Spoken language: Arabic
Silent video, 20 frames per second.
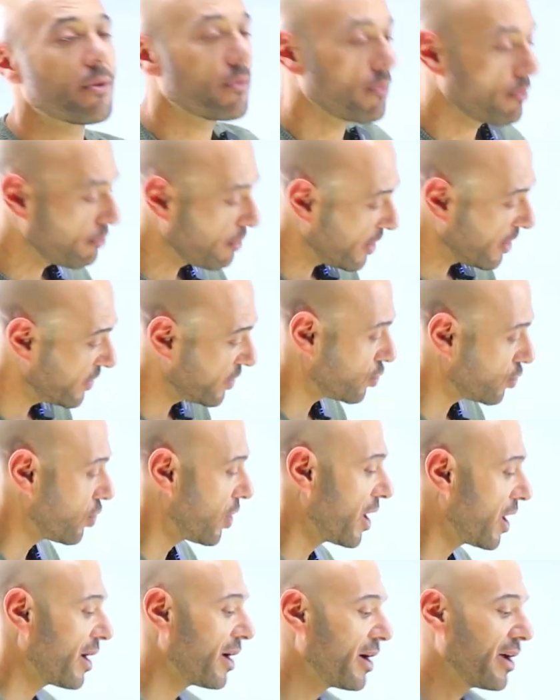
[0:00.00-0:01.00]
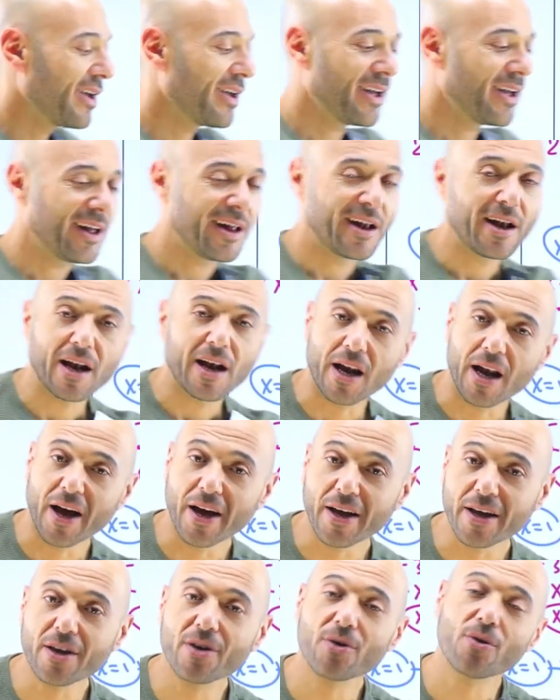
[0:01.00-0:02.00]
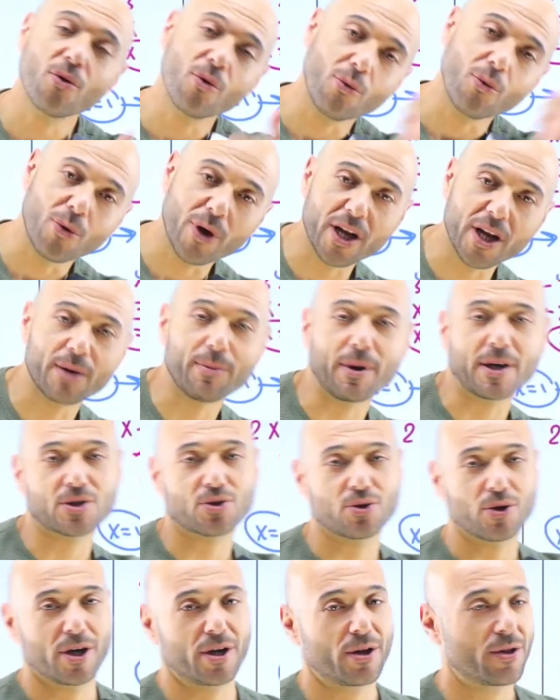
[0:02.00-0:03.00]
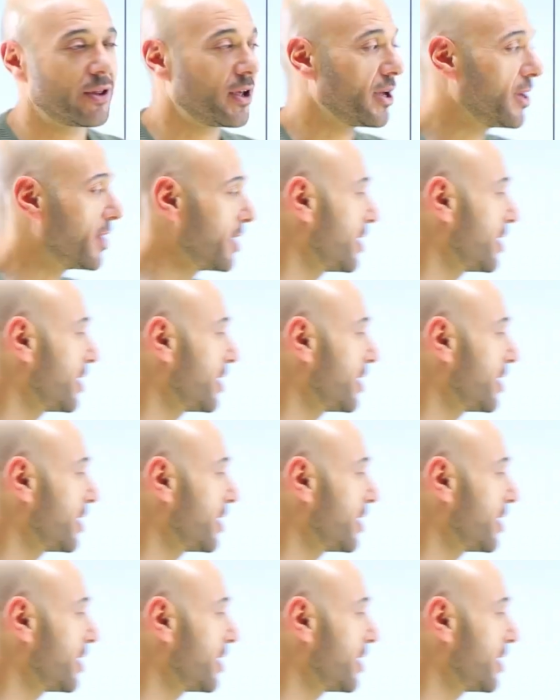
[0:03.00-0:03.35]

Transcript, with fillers: مفتوحة لايك واقلب على السؤال الثاني